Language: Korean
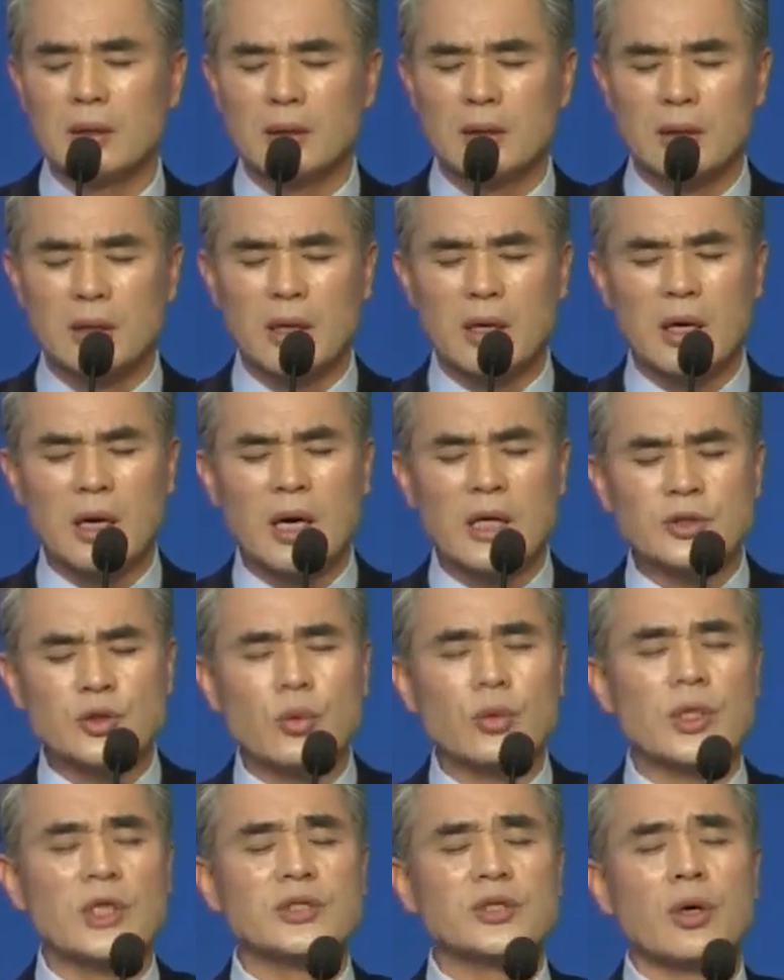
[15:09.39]

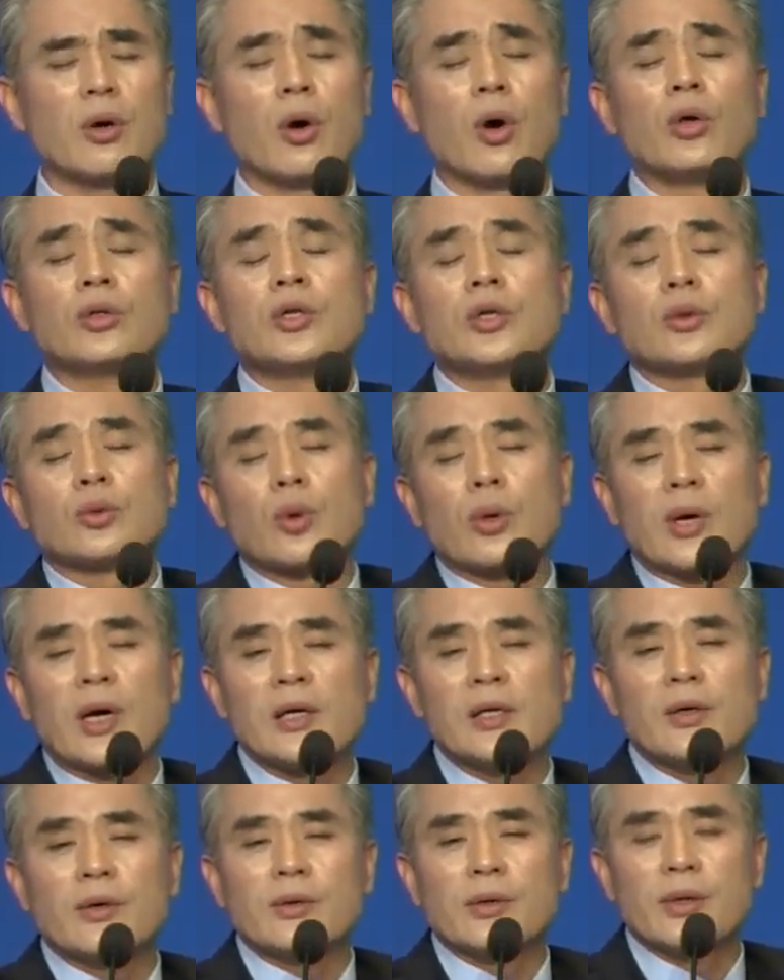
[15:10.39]
계속해서 어디로
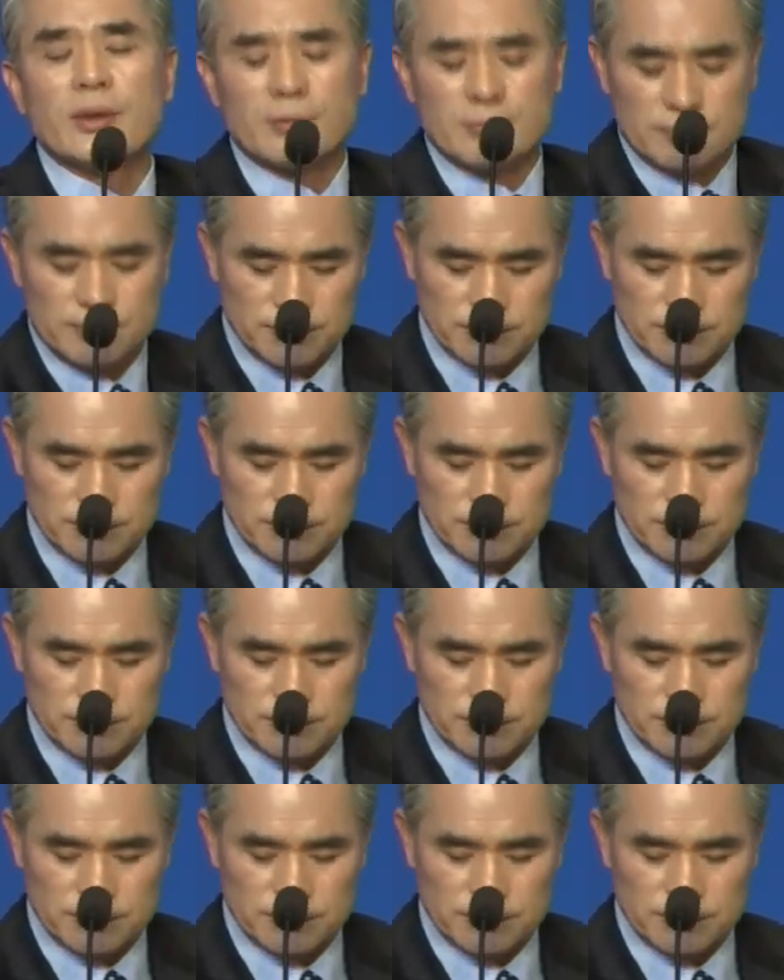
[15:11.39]
돌아가려고 그래요?